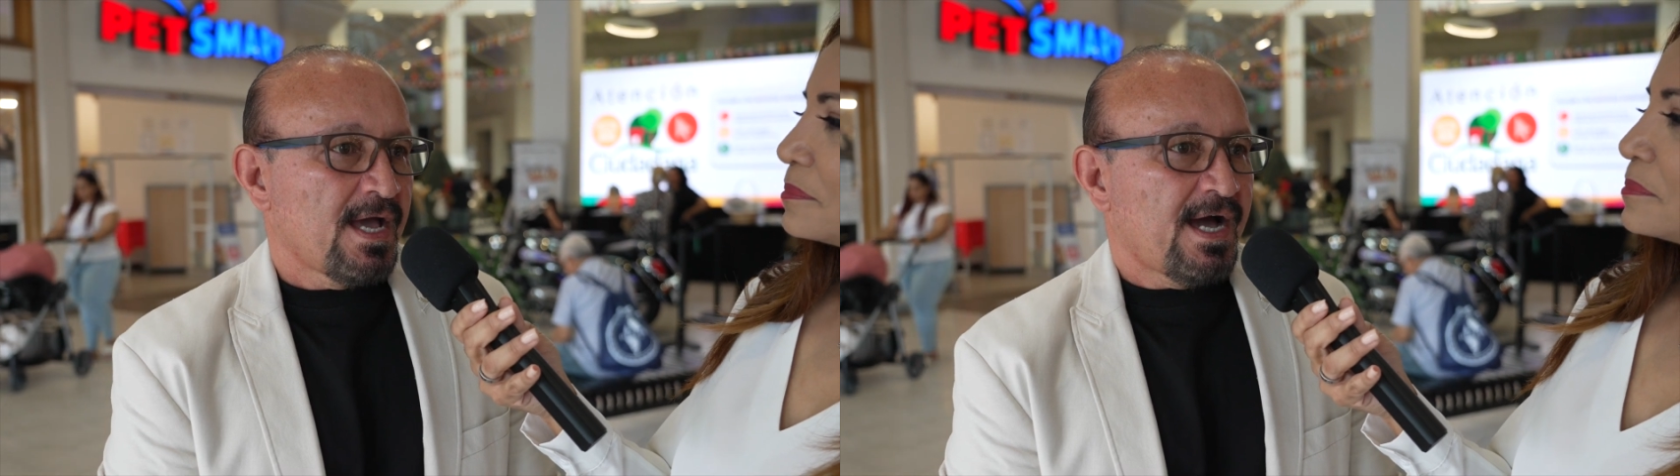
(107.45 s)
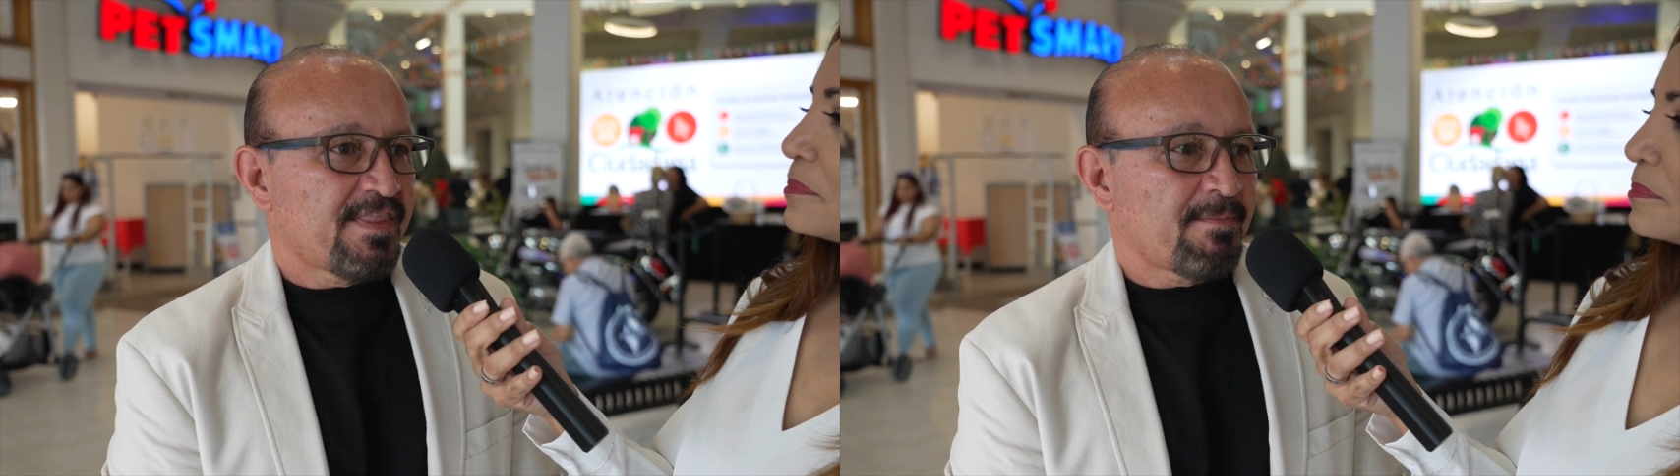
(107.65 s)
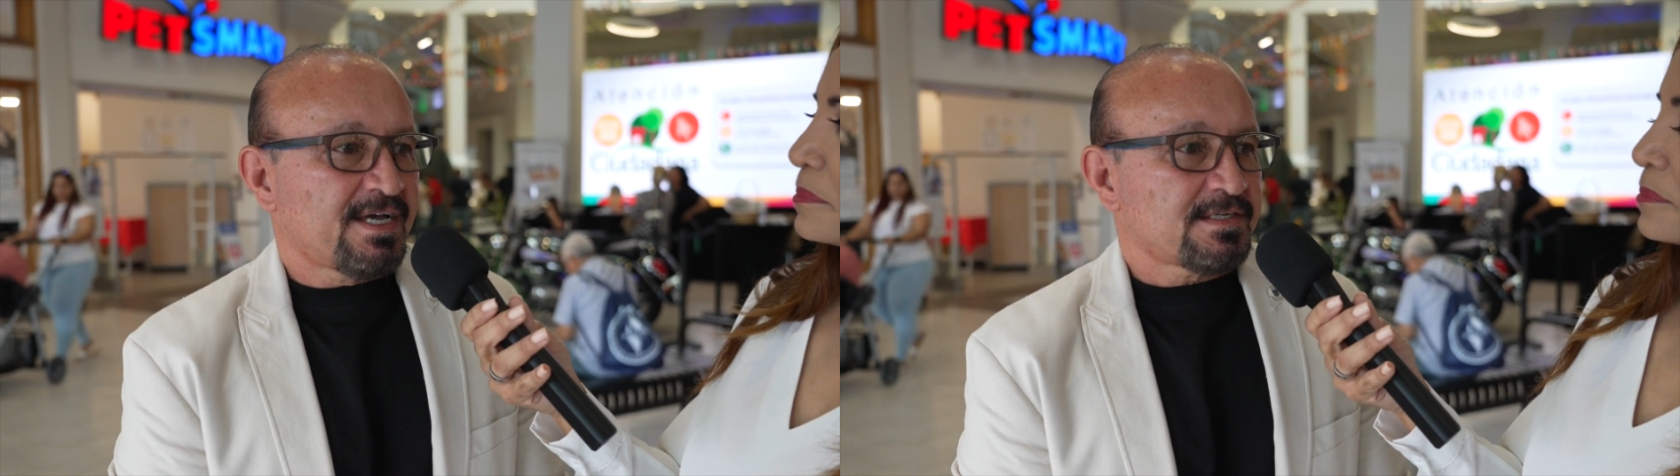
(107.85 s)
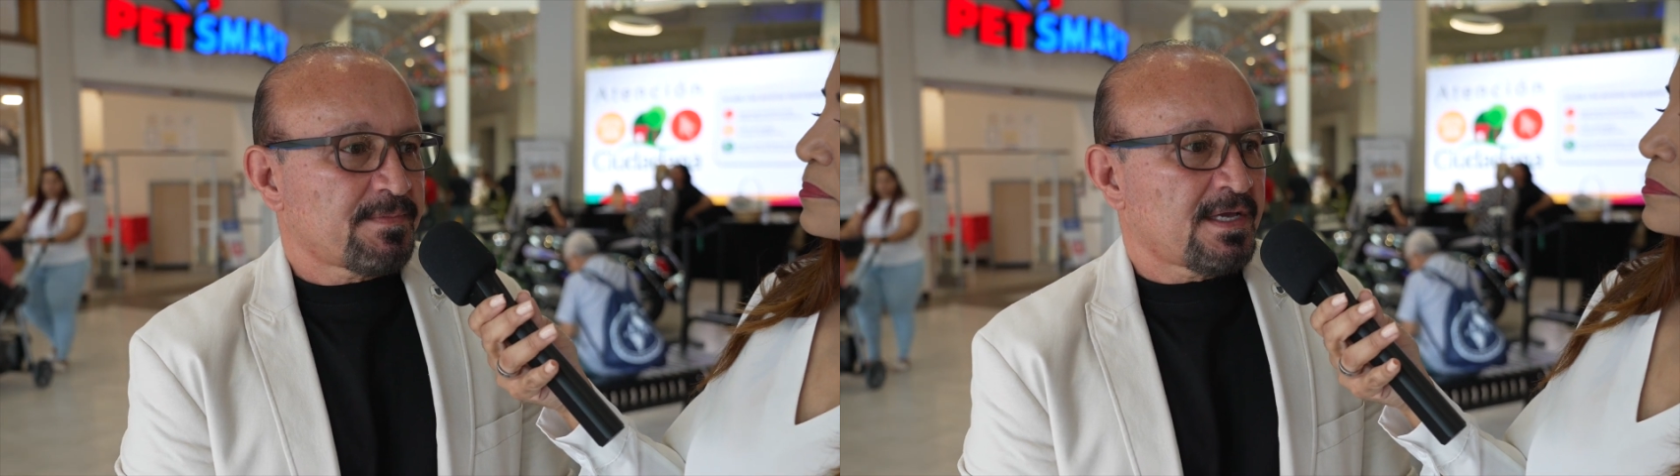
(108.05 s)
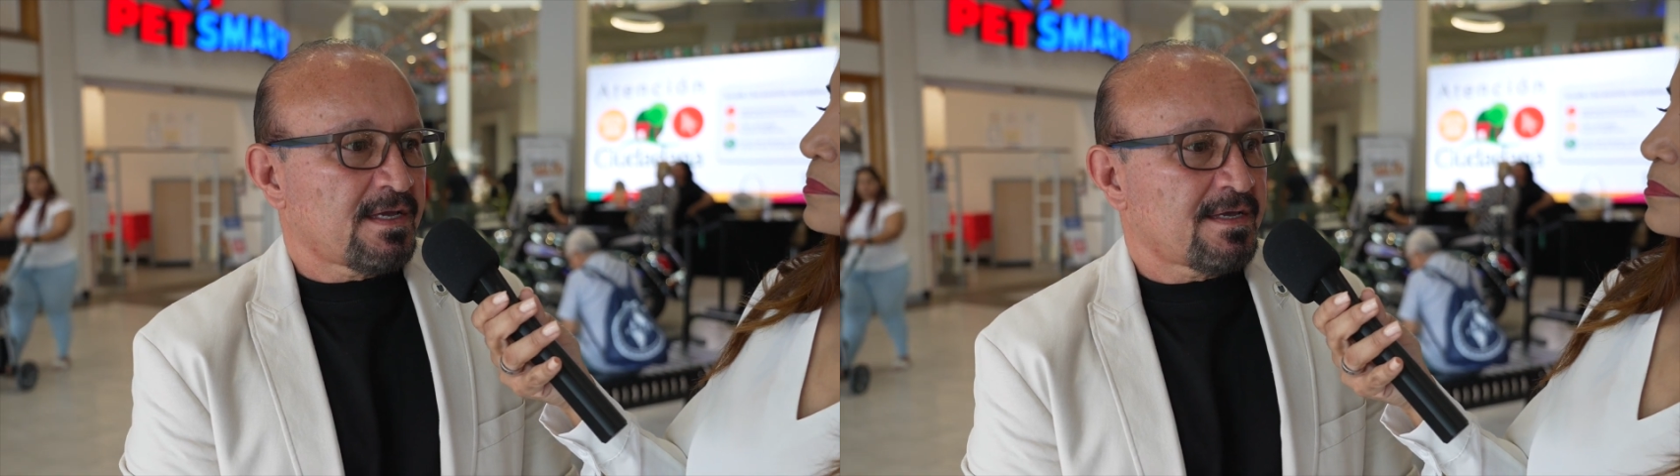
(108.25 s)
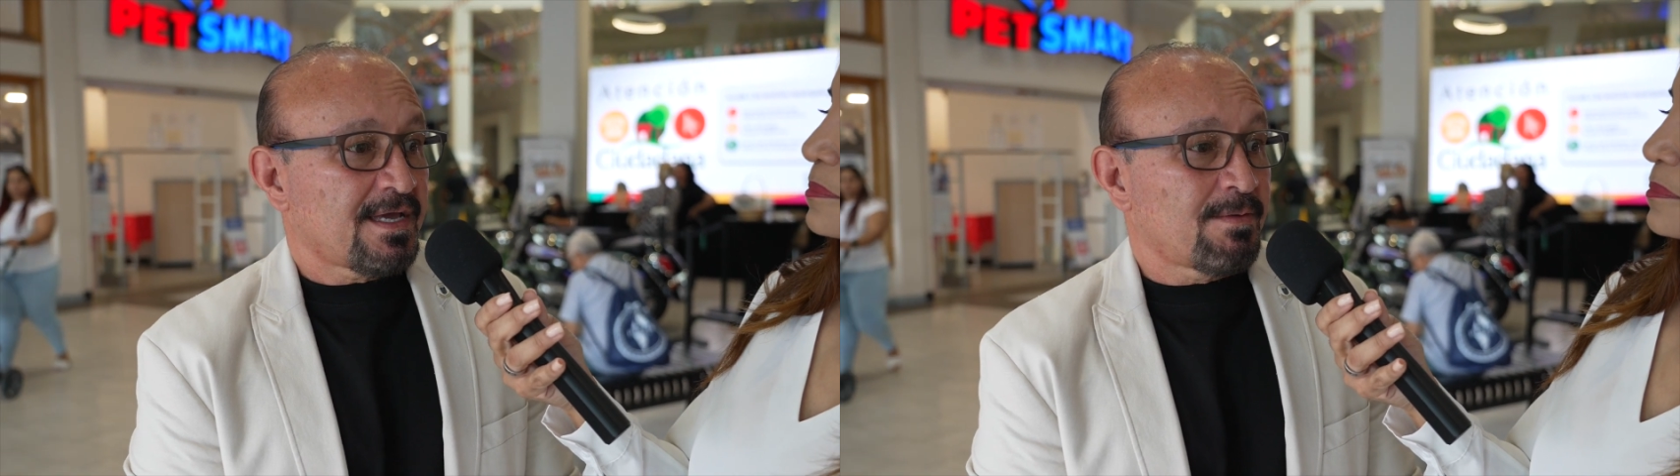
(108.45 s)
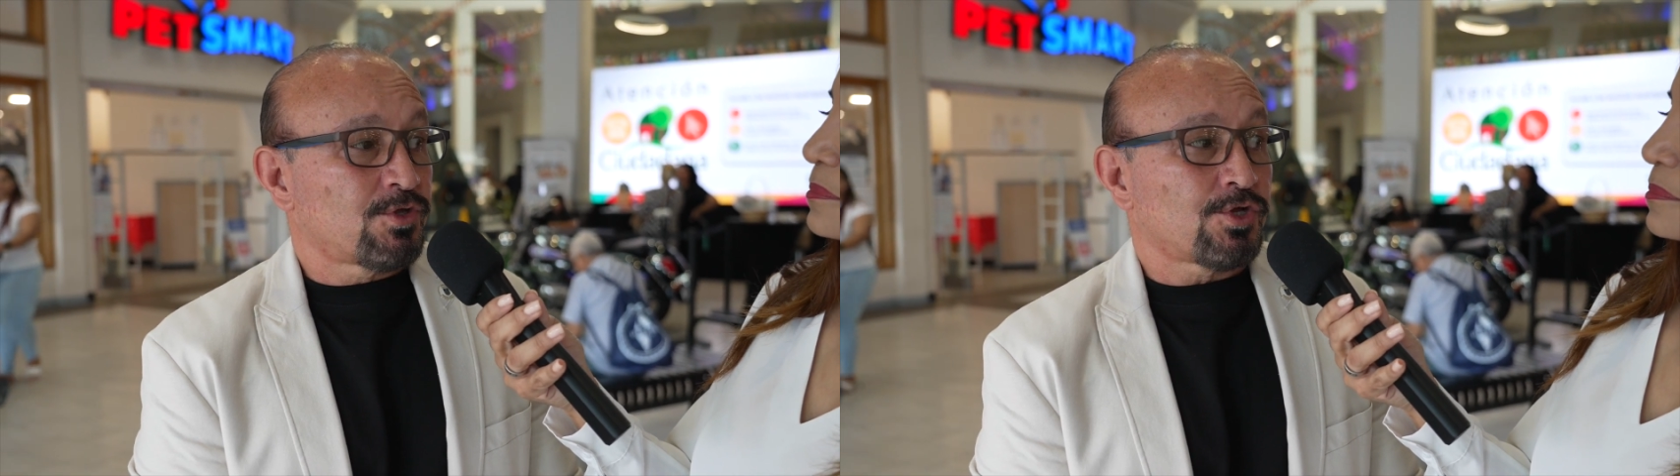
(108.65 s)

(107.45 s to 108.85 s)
Además, eh, hemos